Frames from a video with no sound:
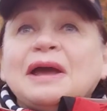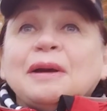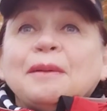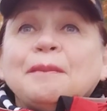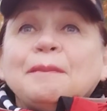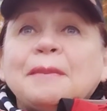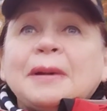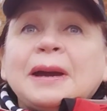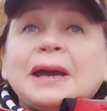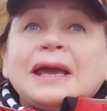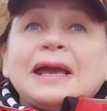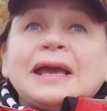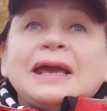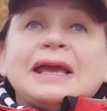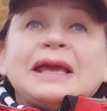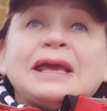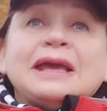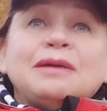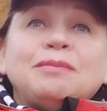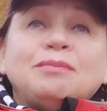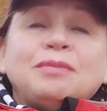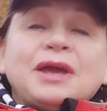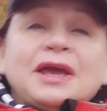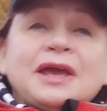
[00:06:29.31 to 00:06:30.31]
мы
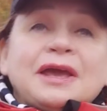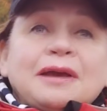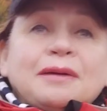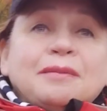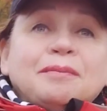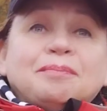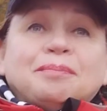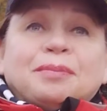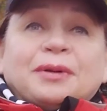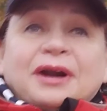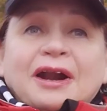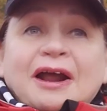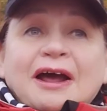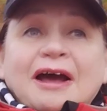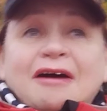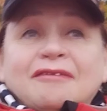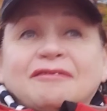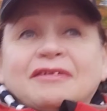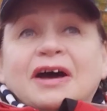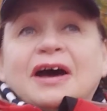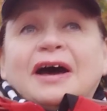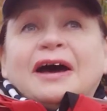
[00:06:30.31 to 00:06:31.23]
имеем право